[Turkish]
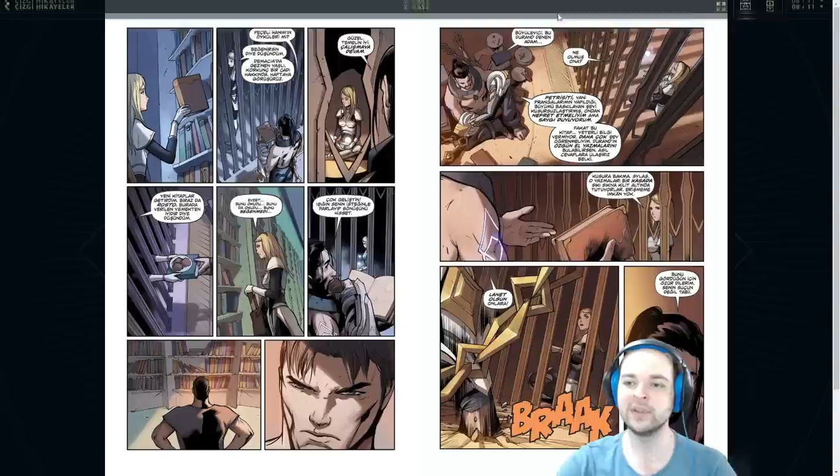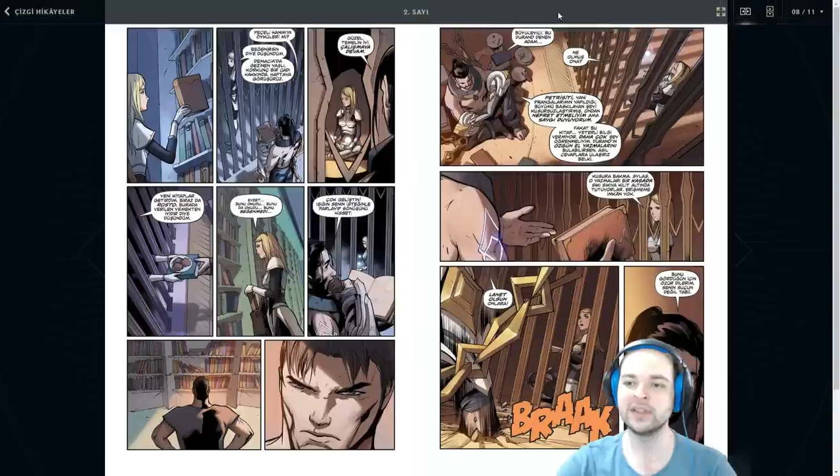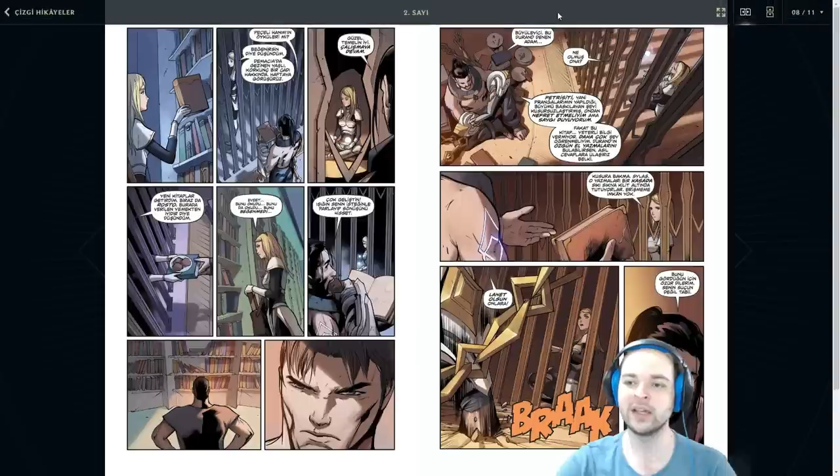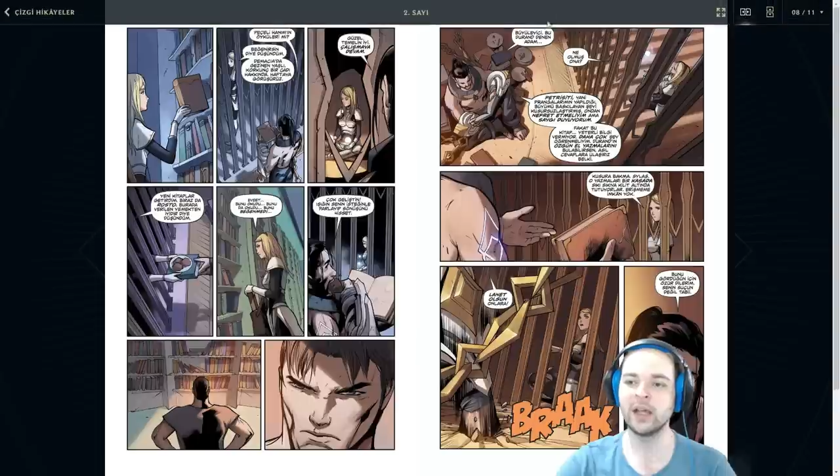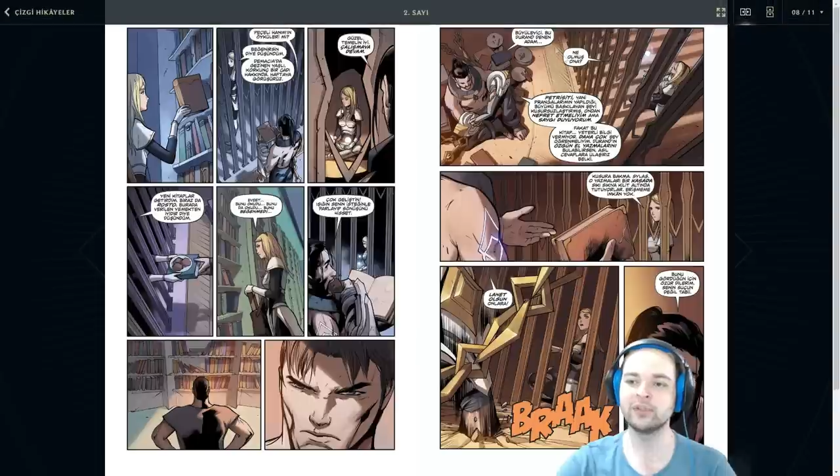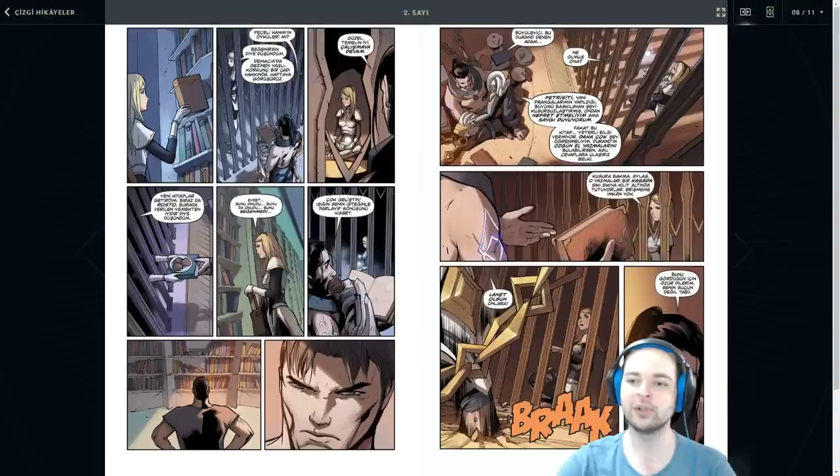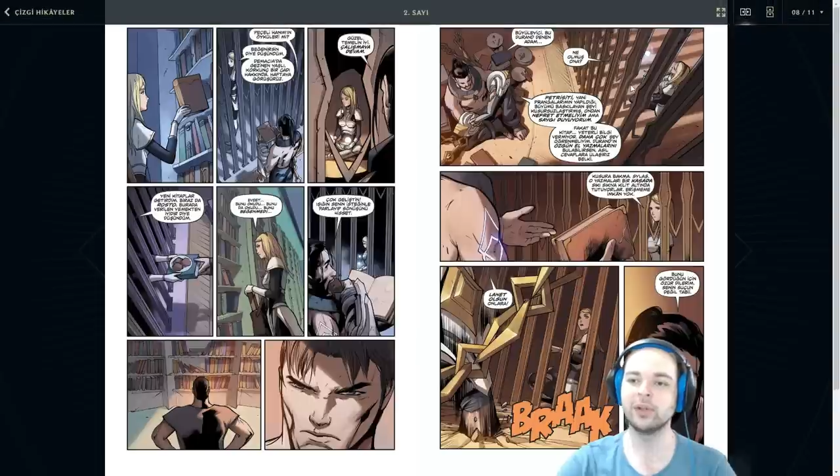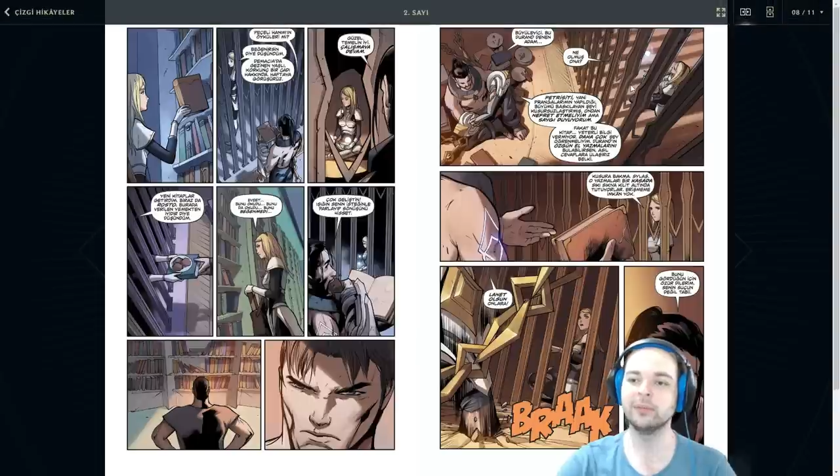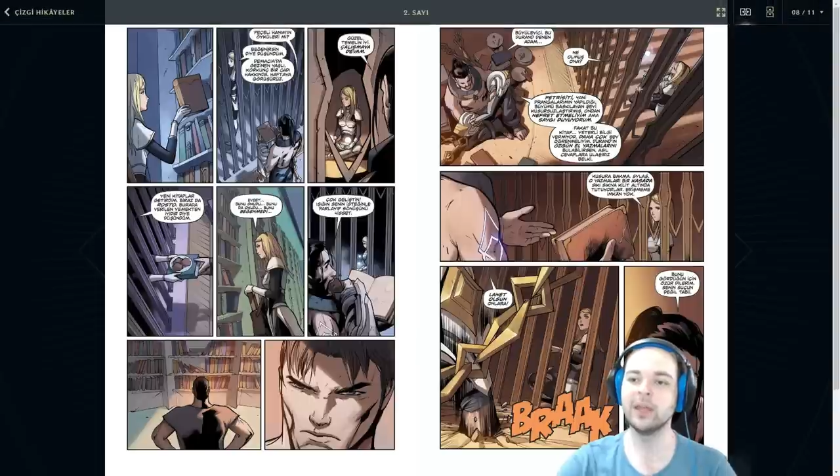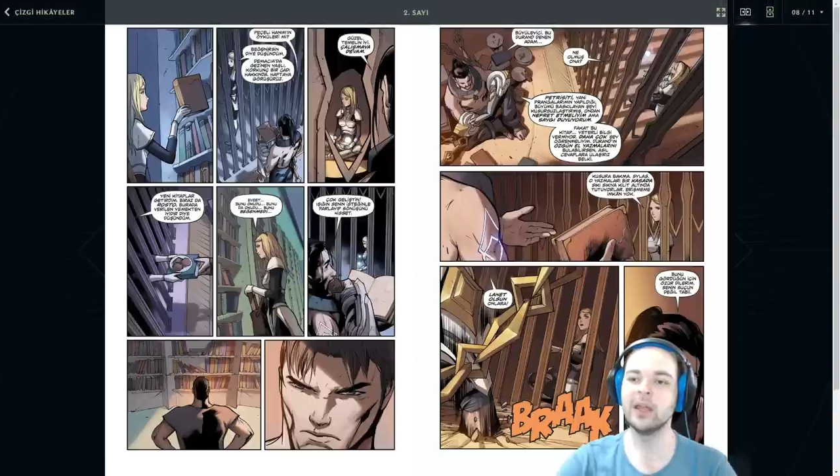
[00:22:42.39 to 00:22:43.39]
Biz hikayemize
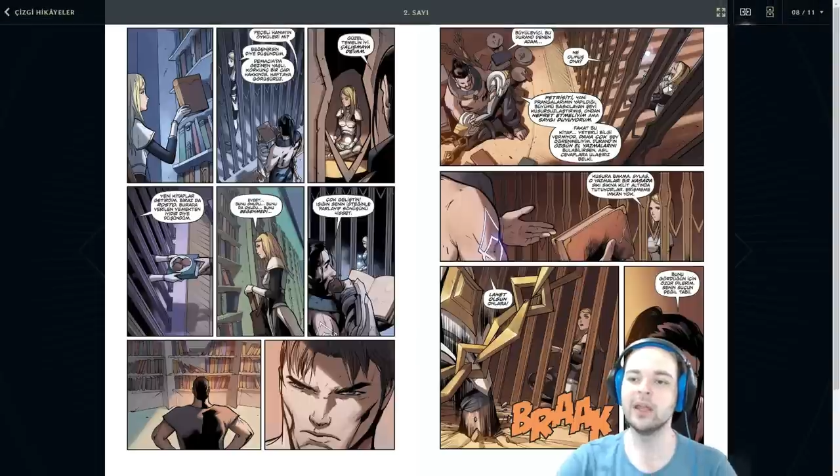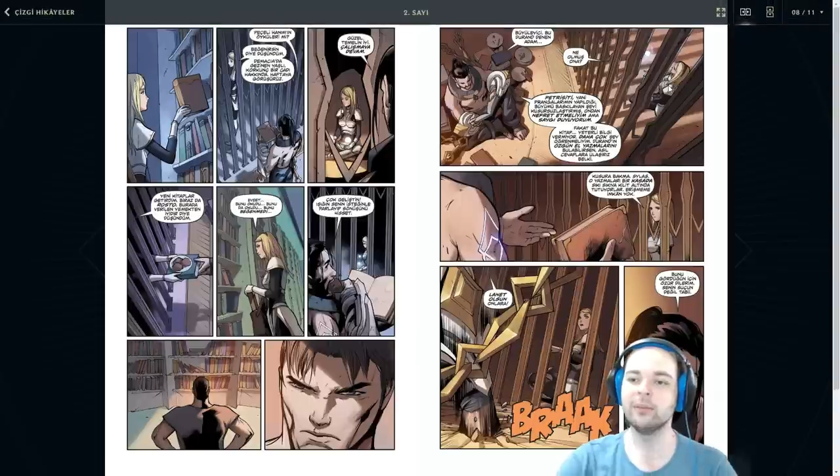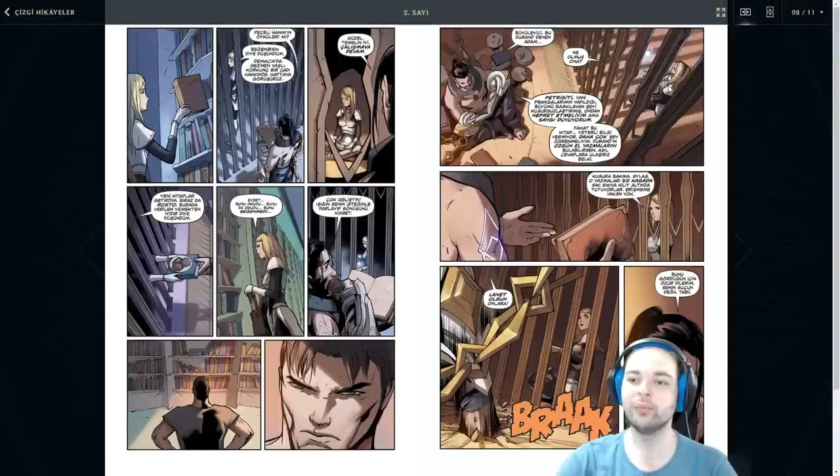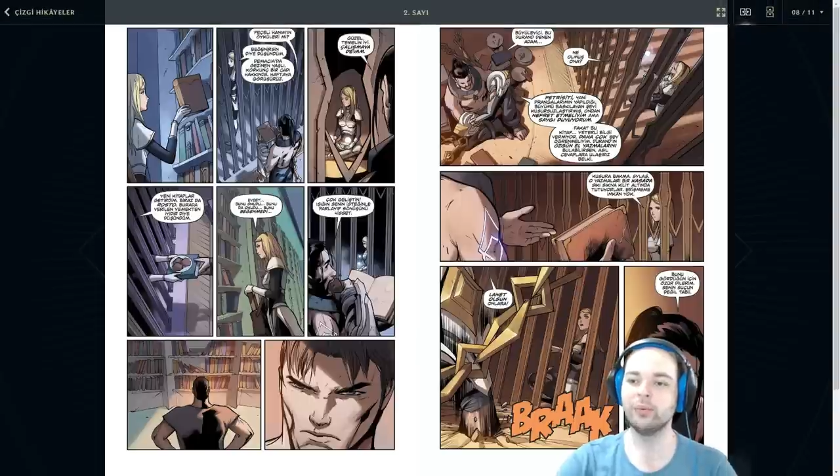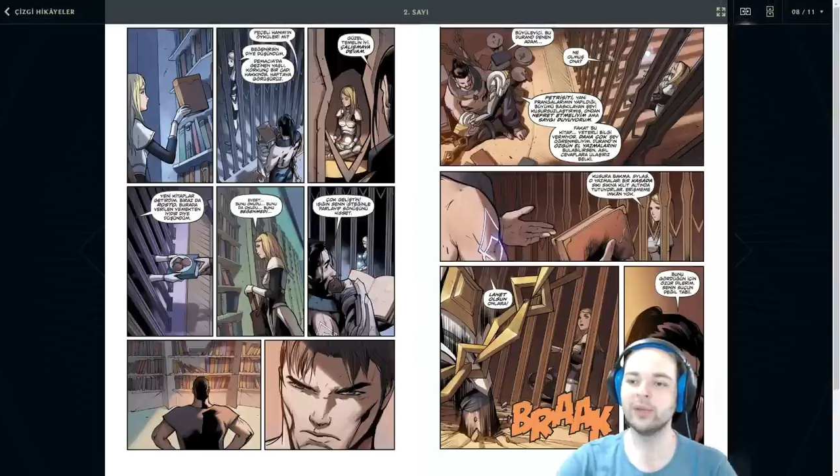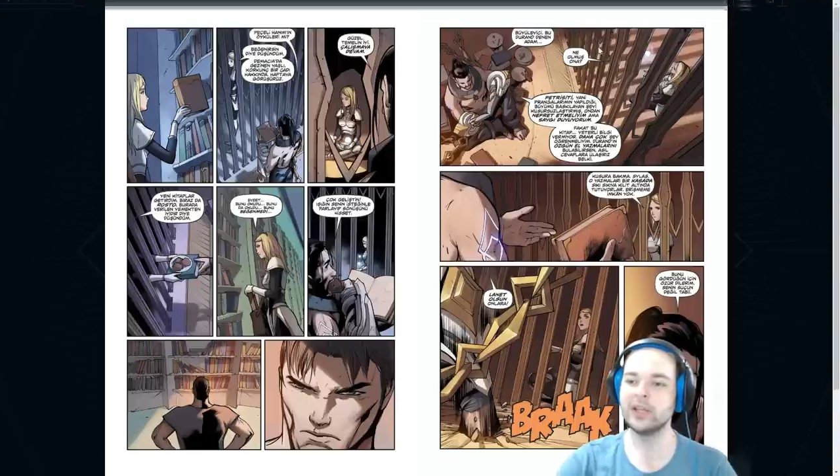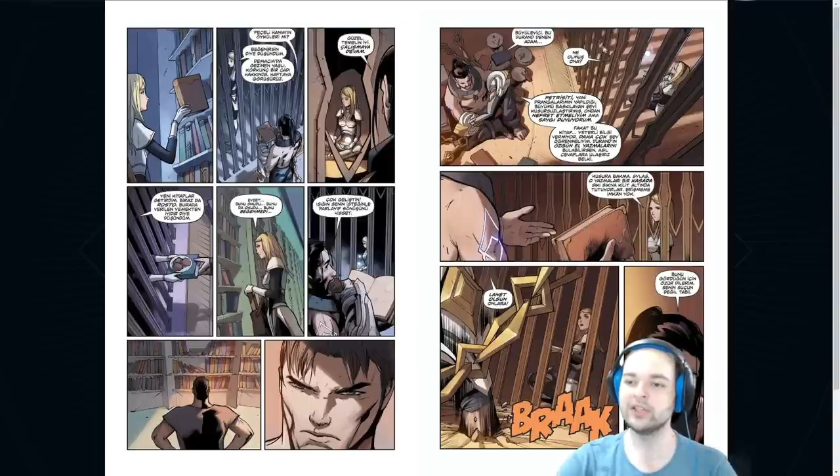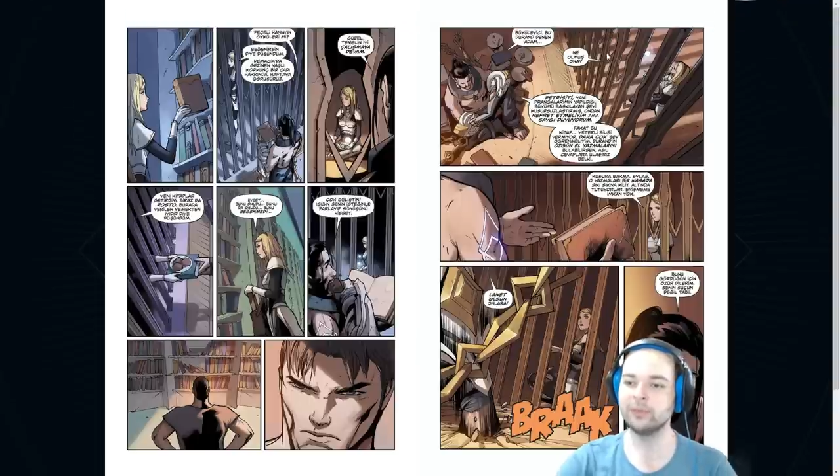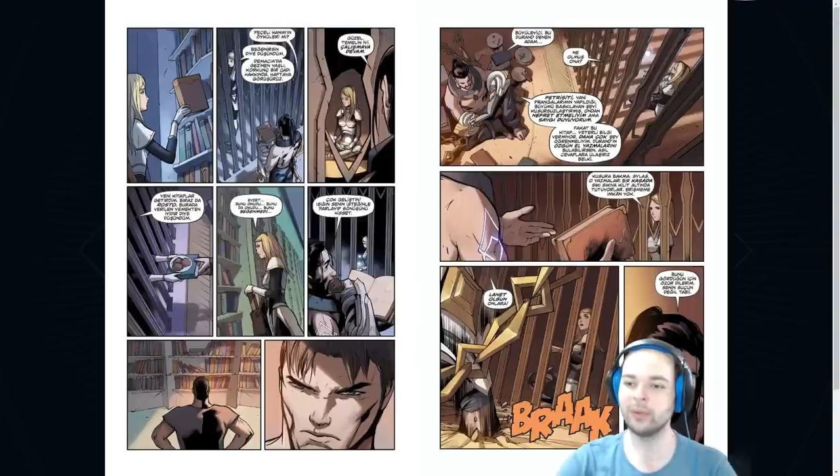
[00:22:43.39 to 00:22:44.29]
dönelim büyüleyici